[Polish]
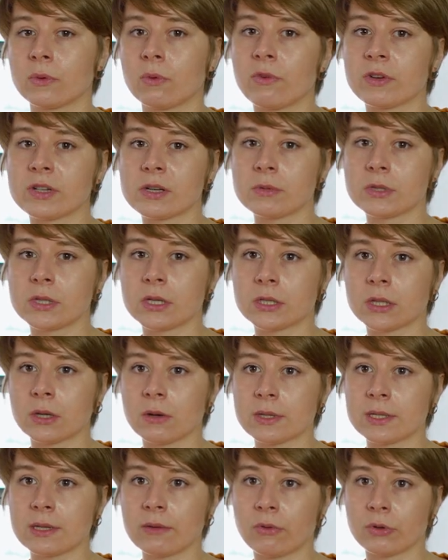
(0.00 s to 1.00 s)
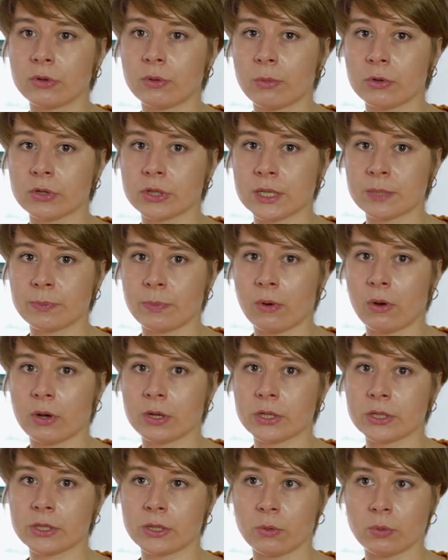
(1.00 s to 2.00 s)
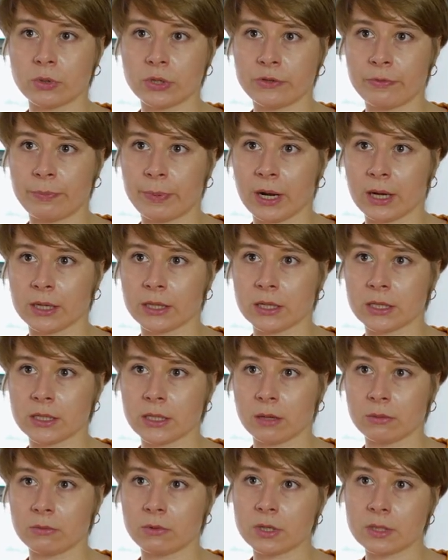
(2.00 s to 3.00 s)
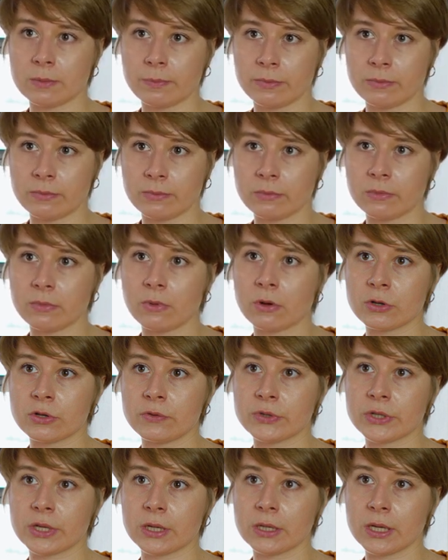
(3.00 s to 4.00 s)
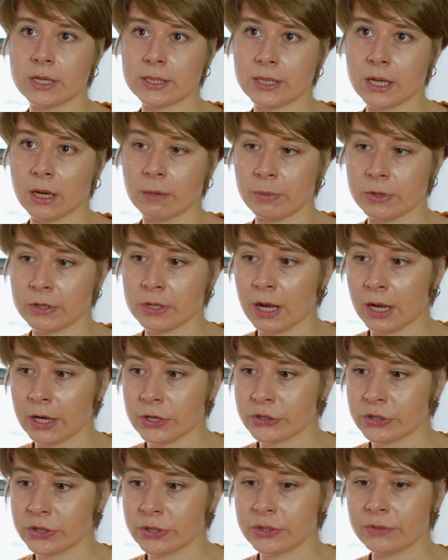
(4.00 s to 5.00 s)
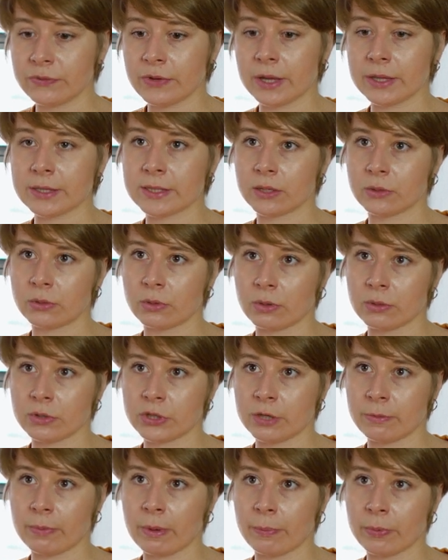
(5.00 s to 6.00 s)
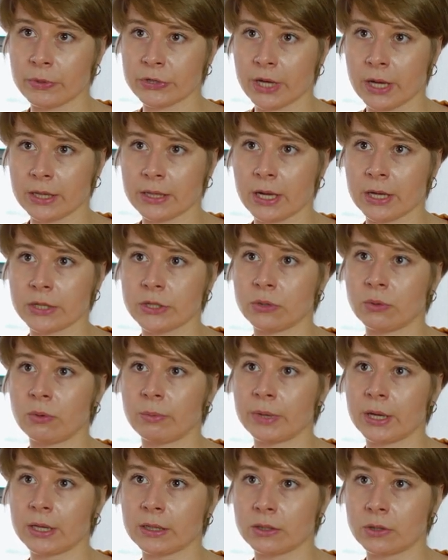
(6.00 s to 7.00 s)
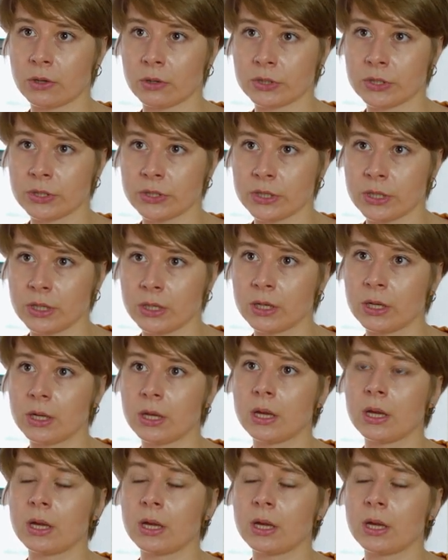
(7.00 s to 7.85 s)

uważam, że też tego zawodu można spokojnie się nauczyć w praktyce. To jest, oczywiście jest jakby jakaś część wiedzy, którą trzeba posiadać i umiejętności,